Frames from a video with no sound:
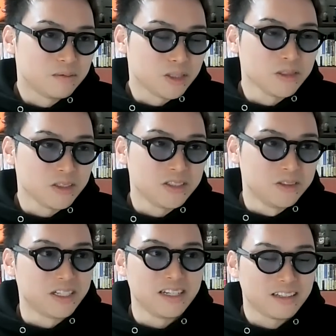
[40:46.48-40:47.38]
もともと非
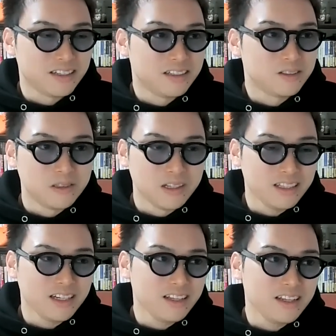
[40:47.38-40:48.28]
公開だったら、公
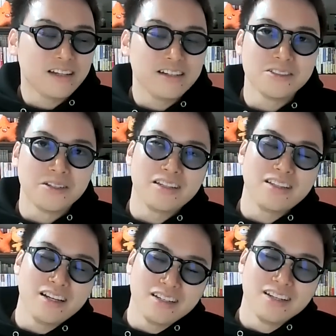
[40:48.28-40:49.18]
開されていた記事を減っ
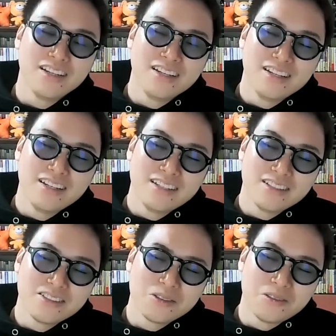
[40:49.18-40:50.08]
て、
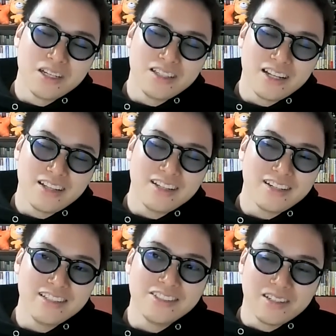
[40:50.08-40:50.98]
公開されてい
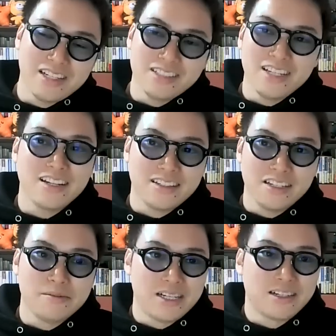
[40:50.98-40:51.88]
た記事を消したんだっ
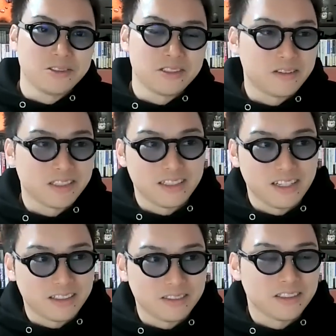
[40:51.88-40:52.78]
たら、まあ可能性は
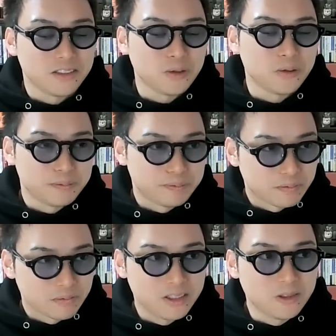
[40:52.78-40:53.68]
全然あるんですけど、
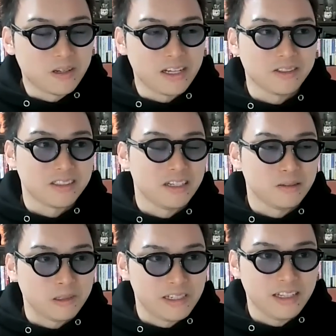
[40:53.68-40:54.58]
非公開の時
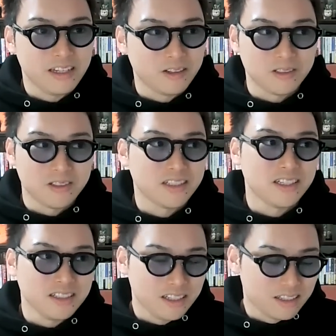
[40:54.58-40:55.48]
点でもう消えてんのと同
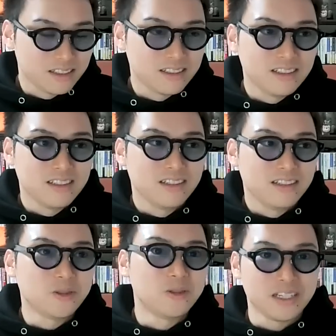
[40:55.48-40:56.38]
じなんで、
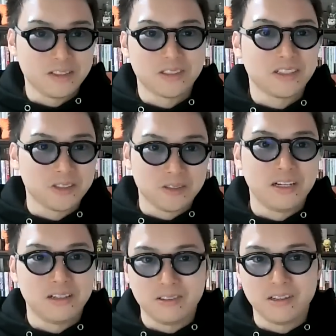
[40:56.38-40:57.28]
非公開と削除
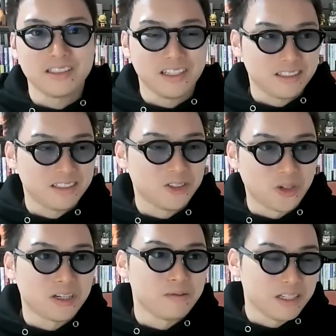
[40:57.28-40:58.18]
は同じです。
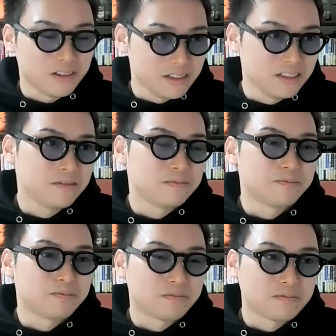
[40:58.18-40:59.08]
外から見たときに。
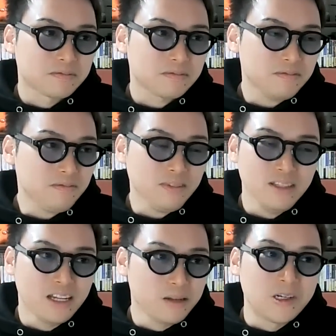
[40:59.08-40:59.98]

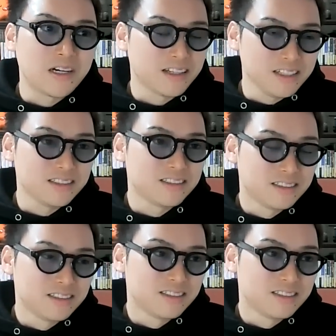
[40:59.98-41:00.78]
何もわからないです。